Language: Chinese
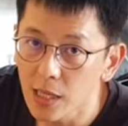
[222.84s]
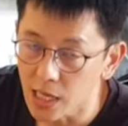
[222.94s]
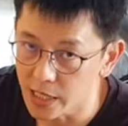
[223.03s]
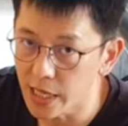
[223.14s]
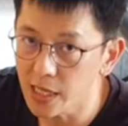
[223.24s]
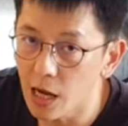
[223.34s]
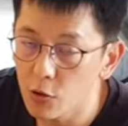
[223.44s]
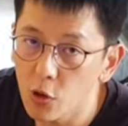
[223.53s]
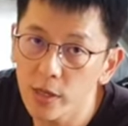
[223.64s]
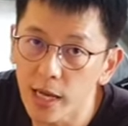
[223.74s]
一定要
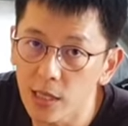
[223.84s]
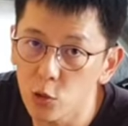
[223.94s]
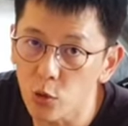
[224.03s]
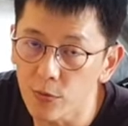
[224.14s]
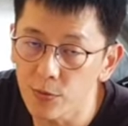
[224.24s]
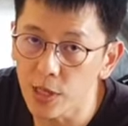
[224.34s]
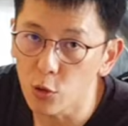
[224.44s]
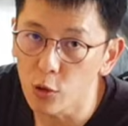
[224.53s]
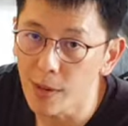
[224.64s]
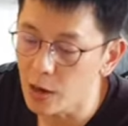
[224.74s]
用 KT 所附的
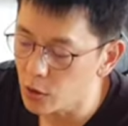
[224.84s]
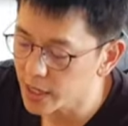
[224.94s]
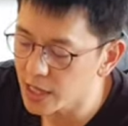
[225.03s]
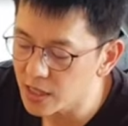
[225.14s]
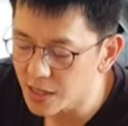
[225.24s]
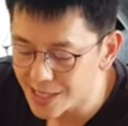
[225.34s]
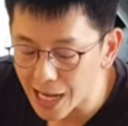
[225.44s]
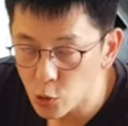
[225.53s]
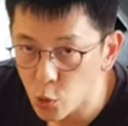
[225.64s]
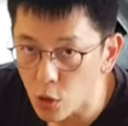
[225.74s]
螺帽，KT 的
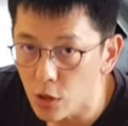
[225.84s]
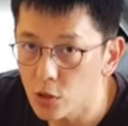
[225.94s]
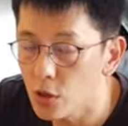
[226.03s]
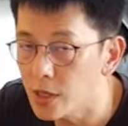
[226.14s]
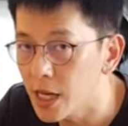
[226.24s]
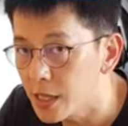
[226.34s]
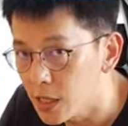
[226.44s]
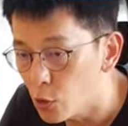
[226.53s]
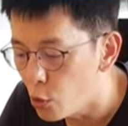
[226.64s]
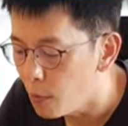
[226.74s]
上座用 KT 的
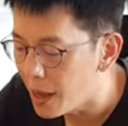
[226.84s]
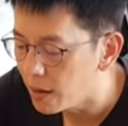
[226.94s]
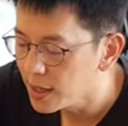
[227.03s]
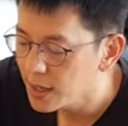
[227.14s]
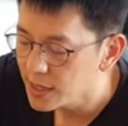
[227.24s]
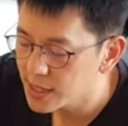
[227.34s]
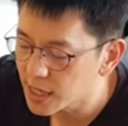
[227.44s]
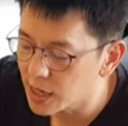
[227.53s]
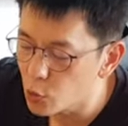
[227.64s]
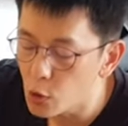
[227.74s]
螺帽。这个
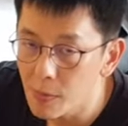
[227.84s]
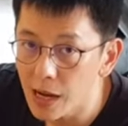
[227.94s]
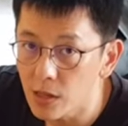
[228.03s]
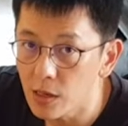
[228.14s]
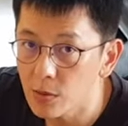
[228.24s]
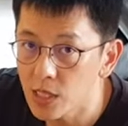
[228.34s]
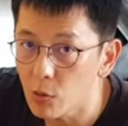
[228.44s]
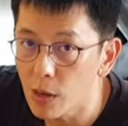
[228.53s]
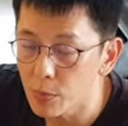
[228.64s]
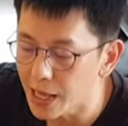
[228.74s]
的螺帽呢，千
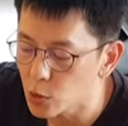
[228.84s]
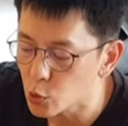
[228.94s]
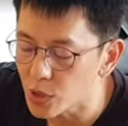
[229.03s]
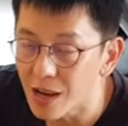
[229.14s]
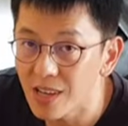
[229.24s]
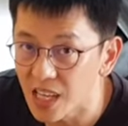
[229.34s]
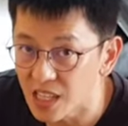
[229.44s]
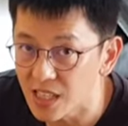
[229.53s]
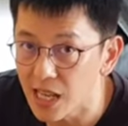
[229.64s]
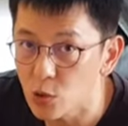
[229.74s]
万不要锁到 K D
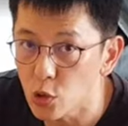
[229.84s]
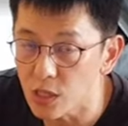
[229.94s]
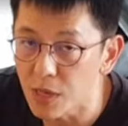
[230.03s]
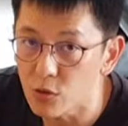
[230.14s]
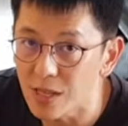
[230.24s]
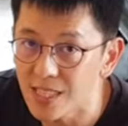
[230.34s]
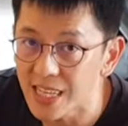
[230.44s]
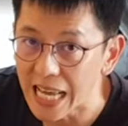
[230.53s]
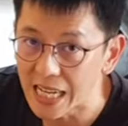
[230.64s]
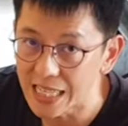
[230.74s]
的上座里面，因为这
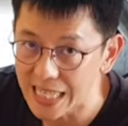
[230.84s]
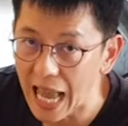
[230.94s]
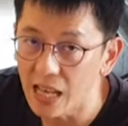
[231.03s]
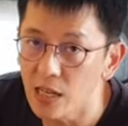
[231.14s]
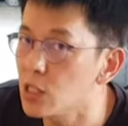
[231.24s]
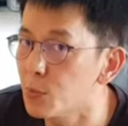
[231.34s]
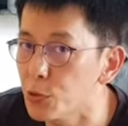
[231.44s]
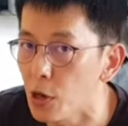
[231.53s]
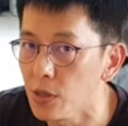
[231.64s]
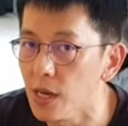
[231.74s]
两个牙呢是不
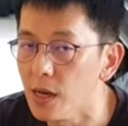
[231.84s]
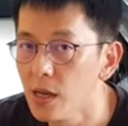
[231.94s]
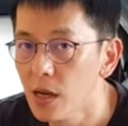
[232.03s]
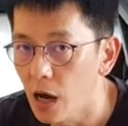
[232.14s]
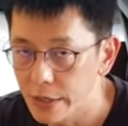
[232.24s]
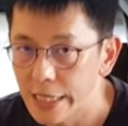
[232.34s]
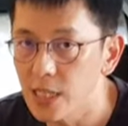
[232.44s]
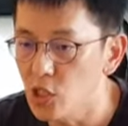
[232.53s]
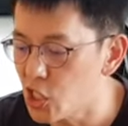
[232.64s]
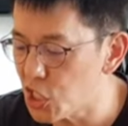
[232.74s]
同的啊。提醒
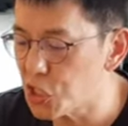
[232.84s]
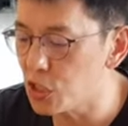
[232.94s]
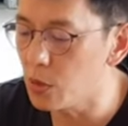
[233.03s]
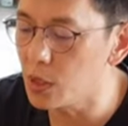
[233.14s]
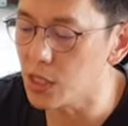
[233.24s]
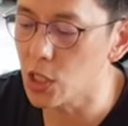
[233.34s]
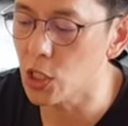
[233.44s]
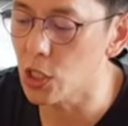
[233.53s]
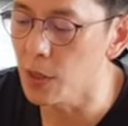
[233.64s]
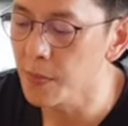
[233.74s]
技师或者
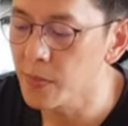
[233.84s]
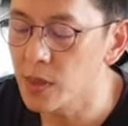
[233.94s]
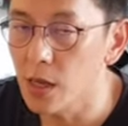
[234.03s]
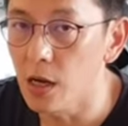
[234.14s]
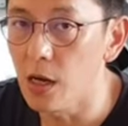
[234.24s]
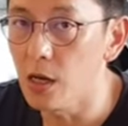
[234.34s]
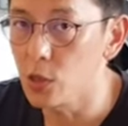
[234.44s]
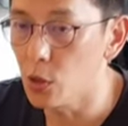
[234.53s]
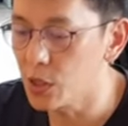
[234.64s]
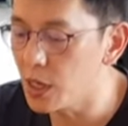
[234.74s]
是呃
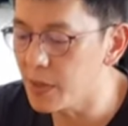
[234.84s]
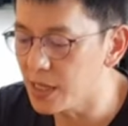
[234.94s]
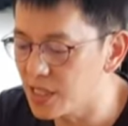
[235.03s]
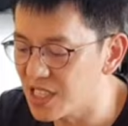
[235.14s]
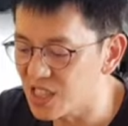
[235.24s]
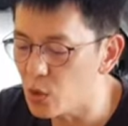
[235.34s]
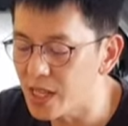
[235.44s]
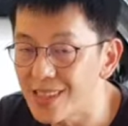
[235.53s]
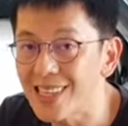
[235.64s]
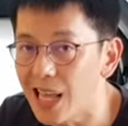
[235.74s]
有特别自己会
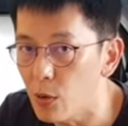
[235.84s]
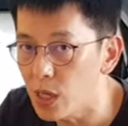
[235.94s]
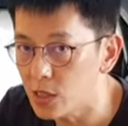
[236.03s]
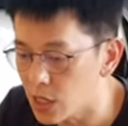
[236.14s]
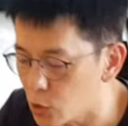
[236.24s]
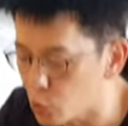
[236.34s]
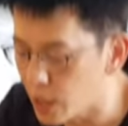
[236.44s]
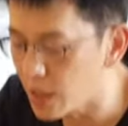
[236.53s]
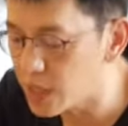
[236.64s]
D I Y 的车主呢，要